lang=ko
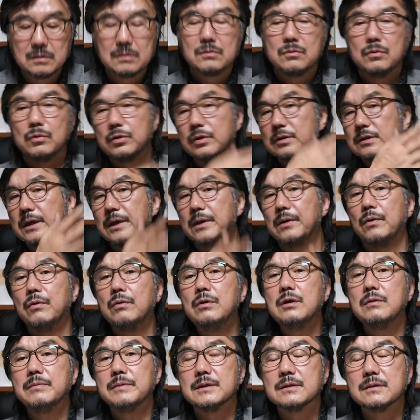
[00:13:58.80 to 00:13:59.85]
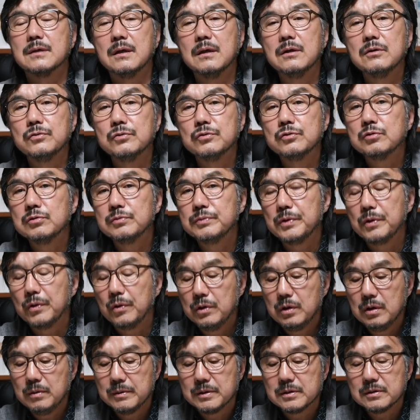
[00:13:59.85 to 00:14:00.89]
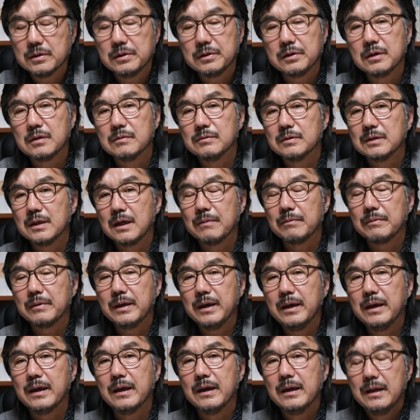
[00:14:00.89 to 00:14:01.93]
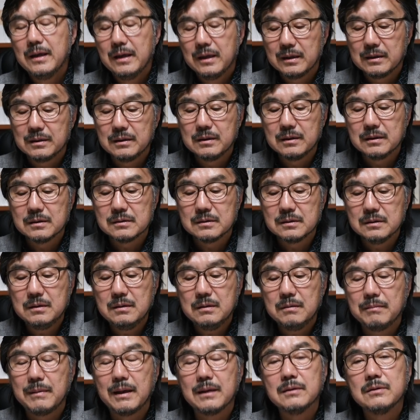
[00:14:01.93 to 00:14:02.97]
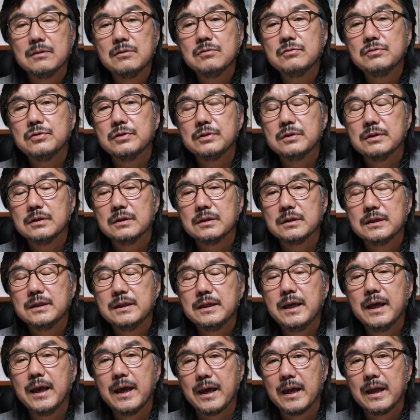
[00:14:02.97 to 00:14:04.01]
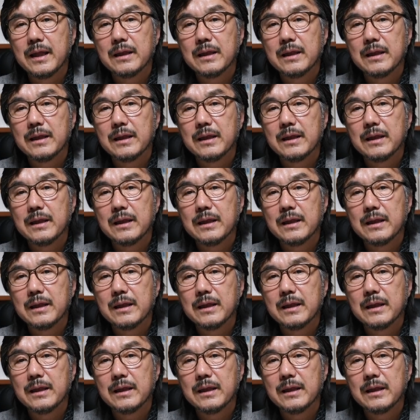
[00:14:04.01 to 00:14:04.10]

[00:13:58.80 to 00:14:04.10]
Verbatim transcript: 동영상에 올리면서, 유튜브에 올리면서 여러분과 함께 그런 것을 만들 수 있는 기회,